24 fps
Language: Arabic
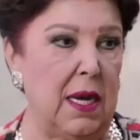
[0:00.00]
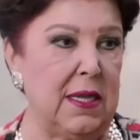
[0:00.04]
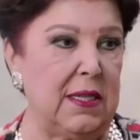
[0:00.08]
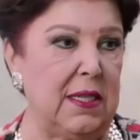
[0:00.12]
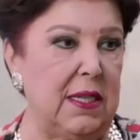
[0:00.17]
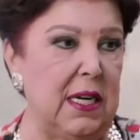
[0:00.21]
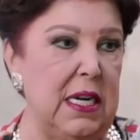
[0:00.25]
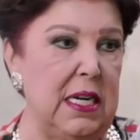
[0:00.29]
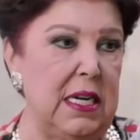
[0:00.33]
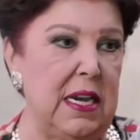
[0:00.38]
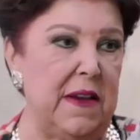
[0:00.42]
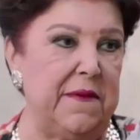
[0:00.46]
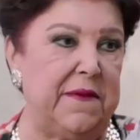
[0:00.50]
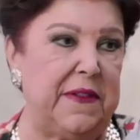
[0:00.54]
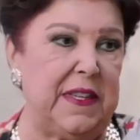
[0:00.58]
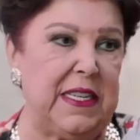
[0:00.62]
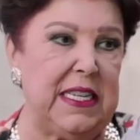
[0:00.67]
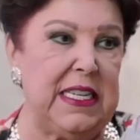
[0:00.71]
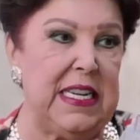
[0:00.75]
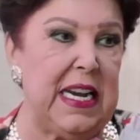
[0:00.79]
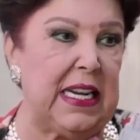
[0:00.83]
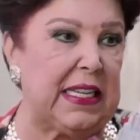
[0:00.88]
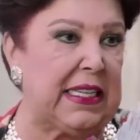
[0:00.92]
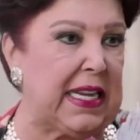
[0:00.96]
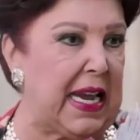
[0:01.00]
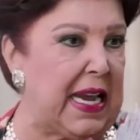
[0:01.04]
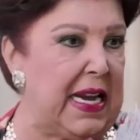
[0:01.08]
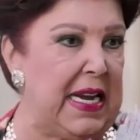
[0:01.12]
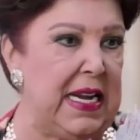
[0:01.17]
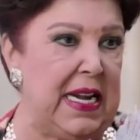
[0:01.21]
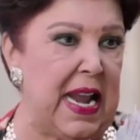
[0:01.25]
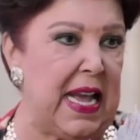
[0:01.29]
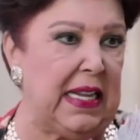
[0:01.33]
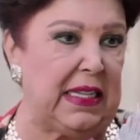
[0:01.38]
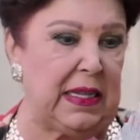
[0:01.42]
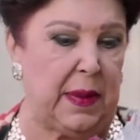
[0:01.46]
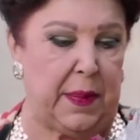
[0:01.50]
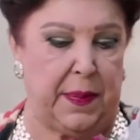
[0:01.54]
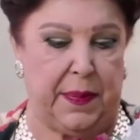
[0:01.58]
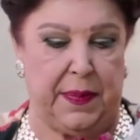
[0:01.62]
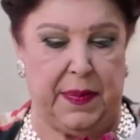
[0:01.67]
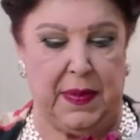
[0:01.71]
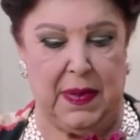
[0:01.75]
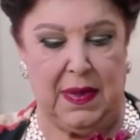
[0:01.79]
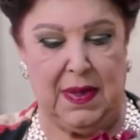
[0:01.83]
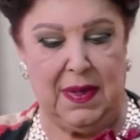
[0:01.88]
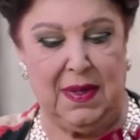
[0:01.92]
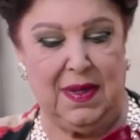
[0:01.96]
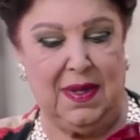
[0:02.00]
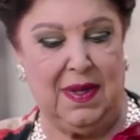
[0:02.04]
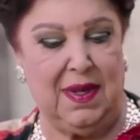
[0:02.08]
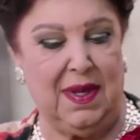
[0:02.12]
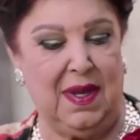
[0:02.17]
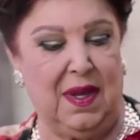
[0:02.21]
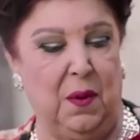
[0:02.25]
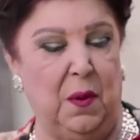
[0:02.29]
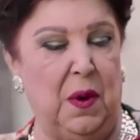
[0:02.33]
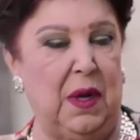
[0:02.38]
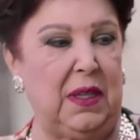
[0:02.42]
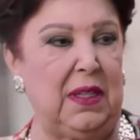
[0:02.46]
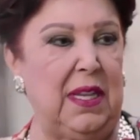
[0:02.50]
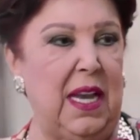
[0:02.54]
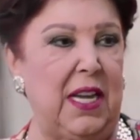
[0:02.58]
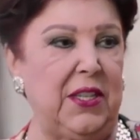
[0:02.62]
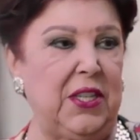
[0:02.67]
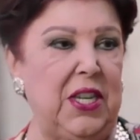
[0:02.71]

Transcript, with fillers: قصريه في عينك يا ايه الادب ورد